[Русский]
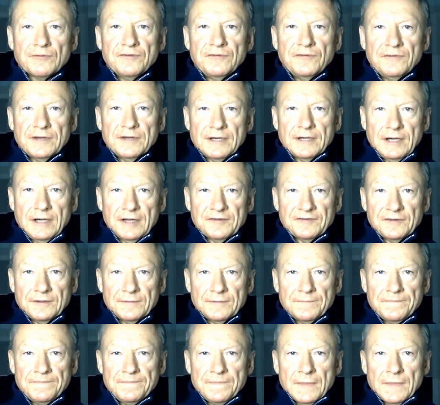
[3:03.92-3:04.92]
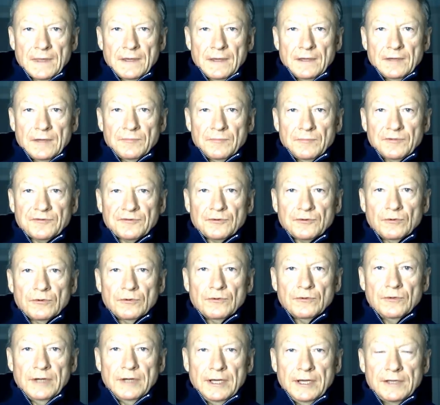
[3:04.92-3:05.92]
русификации –
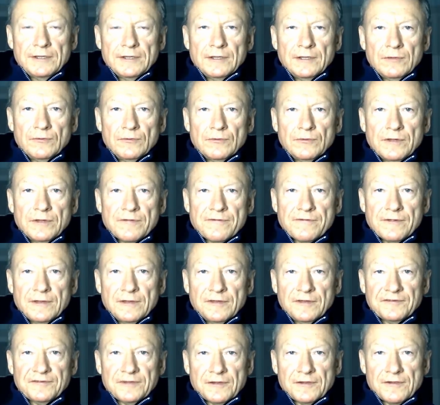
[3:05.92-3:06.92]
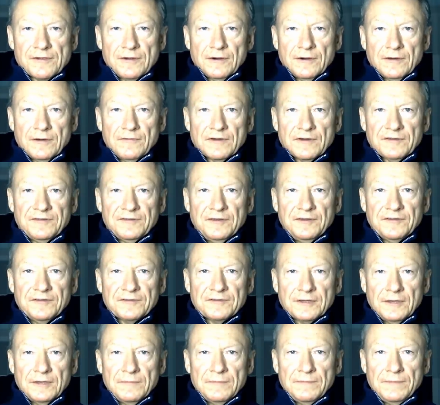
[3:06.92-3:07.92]
поскольку эти люди жили сначала в
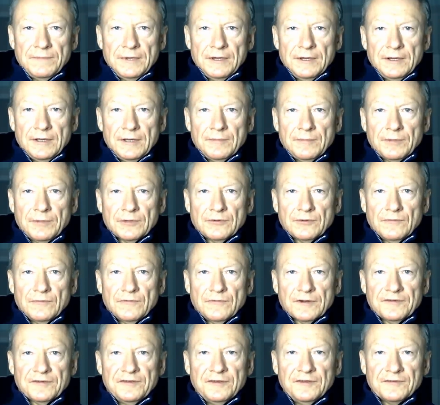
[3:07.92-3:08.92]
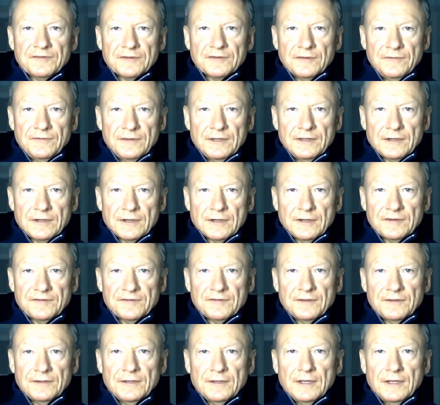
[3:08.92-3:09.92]
Российской империи, потом в Российской
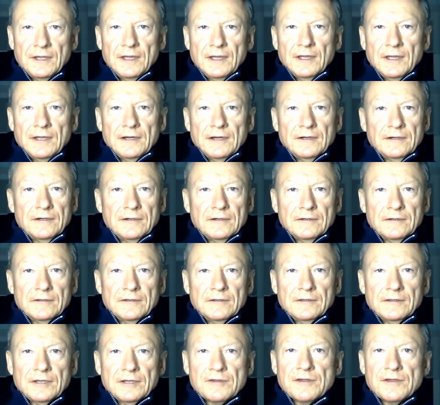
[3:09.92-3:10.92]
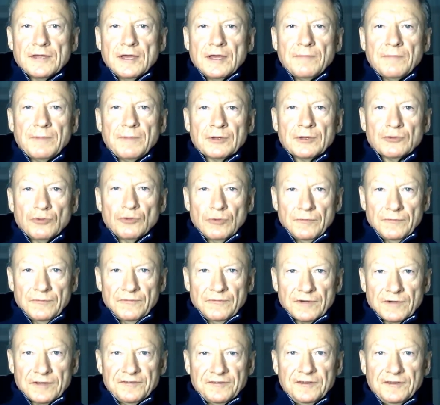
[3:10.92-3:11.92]
Федерации, э, точнее потом
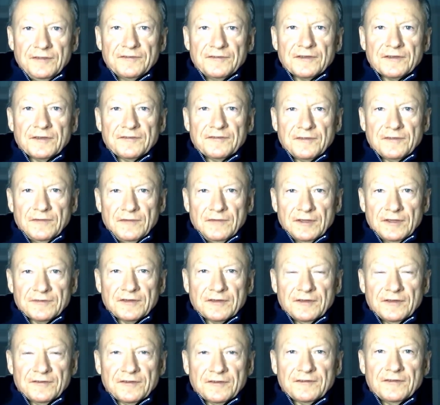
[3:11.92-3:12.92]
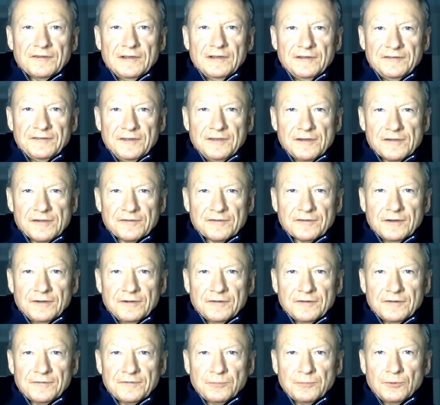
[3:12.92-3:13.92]
в Российской Советской Социалистической
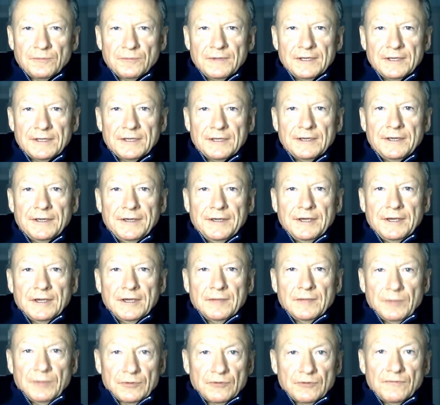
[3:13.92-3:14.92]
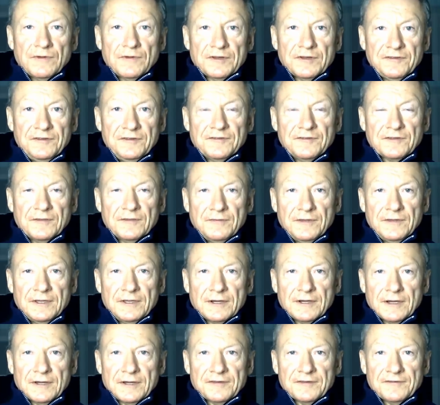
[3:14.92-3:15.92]
Республике, потом в Российской
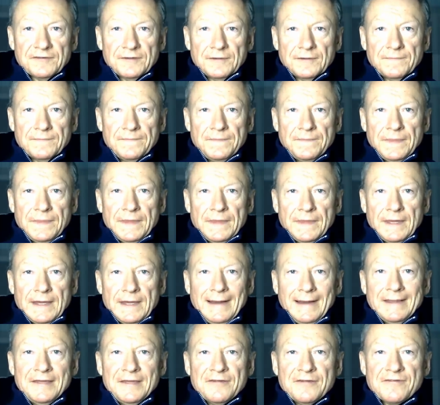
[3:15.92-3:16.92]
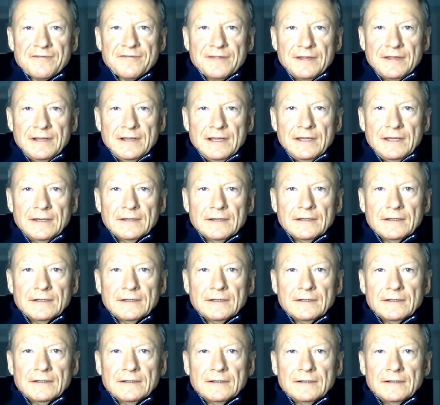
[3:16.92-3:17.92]
Федерации. Они жили
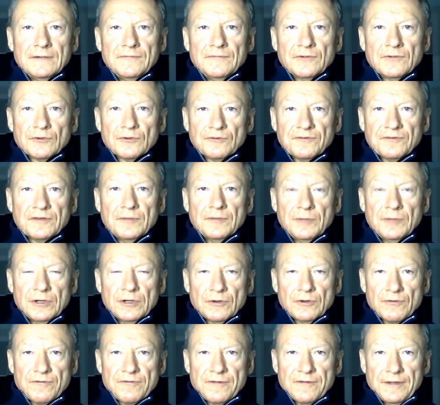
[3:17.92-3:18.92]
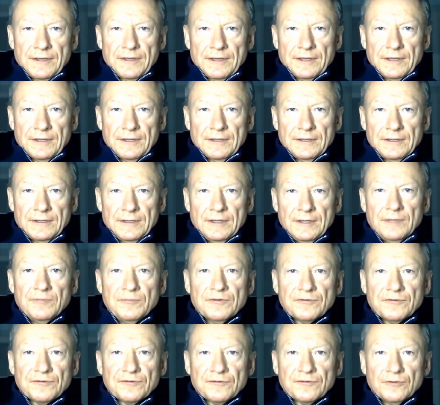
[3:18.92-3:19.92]
э, в русском окружении, и,
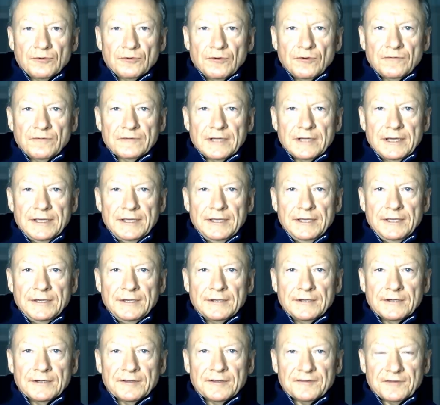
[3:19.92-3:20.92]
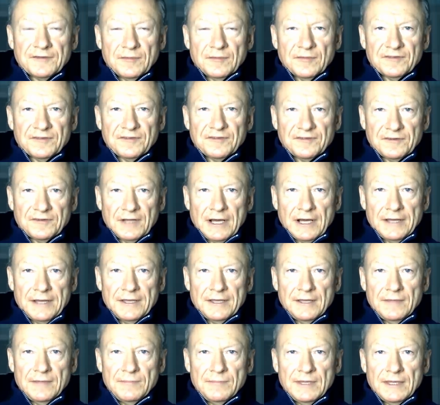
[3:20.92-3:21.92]
безусловно, их
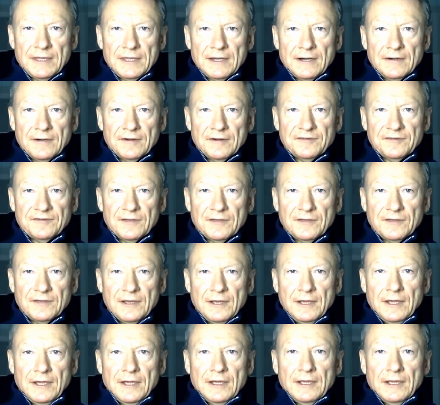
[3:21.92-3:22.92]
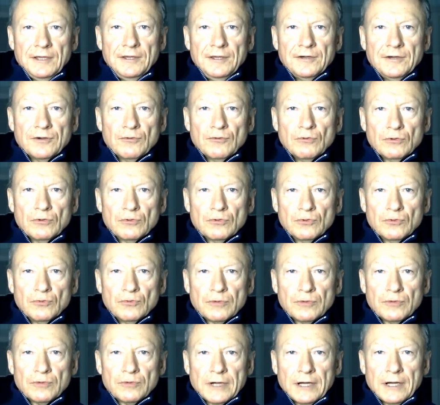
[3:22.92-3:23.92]
самосознание менялось, их
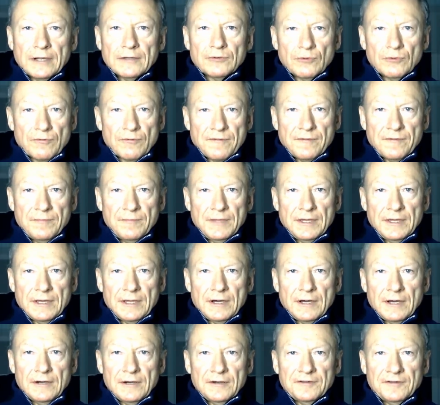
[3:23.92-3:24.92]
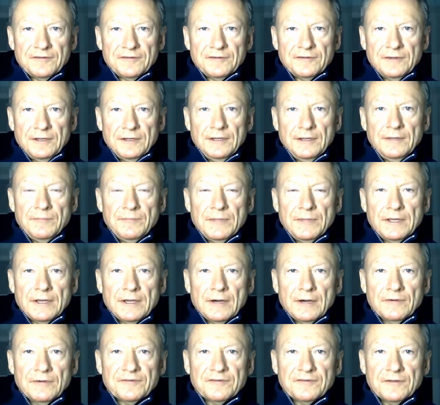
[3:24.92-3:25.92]
культура тоже менялась, и
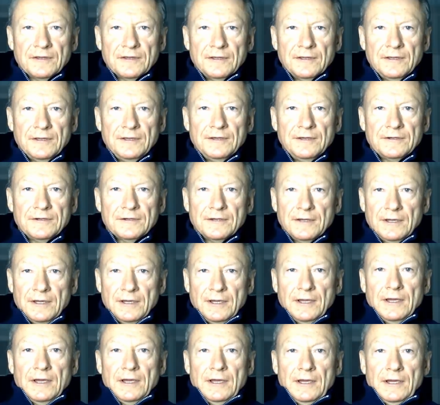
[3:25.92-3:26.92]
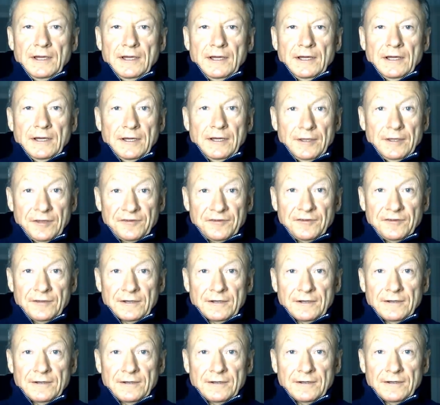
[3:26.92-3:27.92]
менялся их
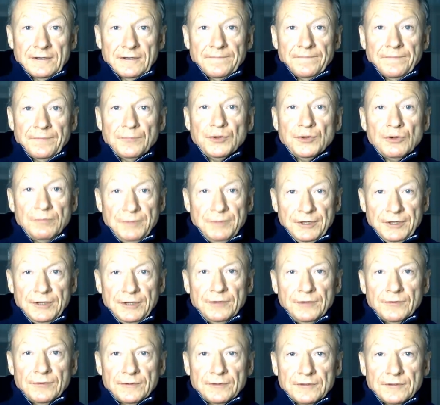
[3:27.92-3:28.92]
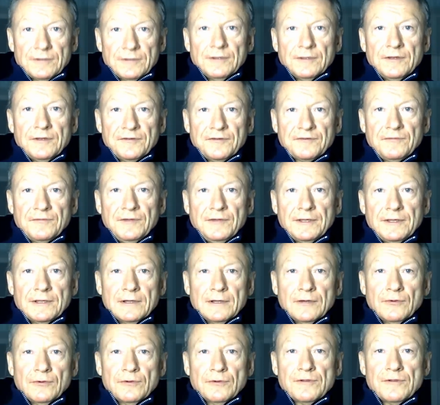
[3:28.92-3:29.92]
язык. Был период,
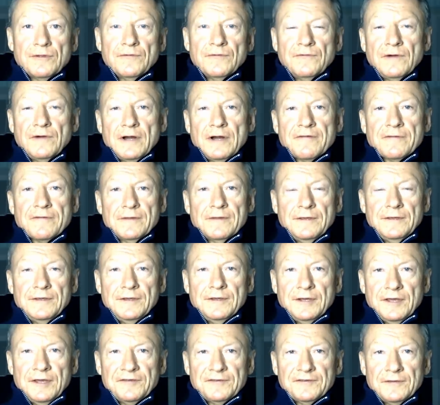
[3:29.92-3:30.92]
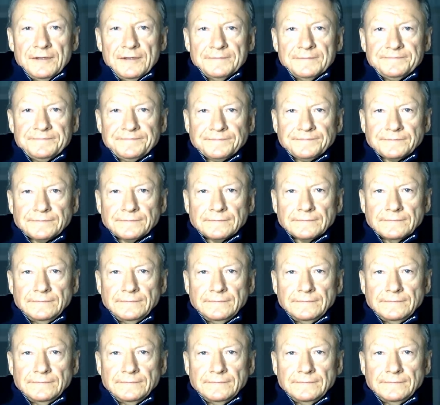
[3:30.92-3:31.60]
действительно очень важный и интересный,